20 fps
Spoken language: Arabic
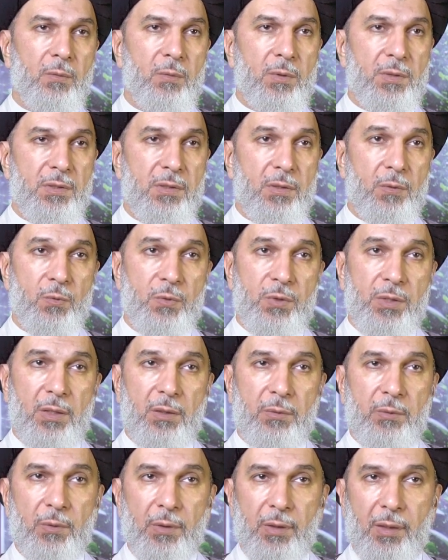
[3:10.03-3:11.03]

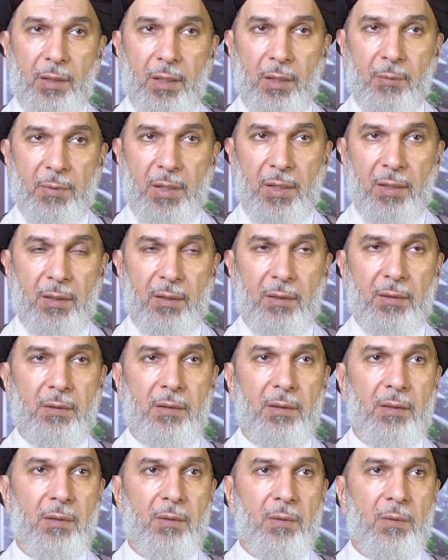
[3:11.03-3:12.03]
والزوجية إلا معها
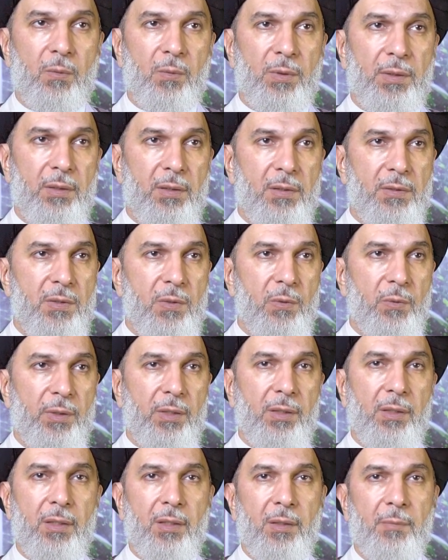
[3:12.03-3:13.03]
والنسل
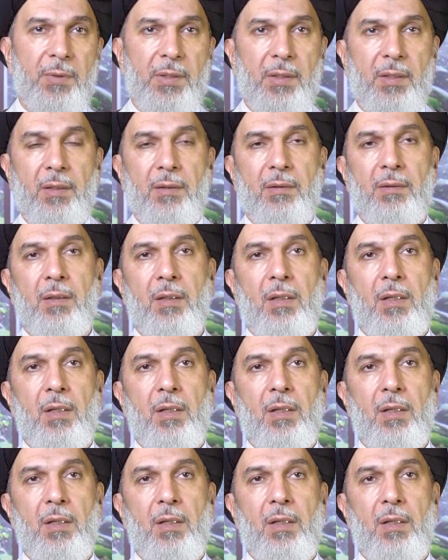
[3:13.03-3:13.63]
إلا منها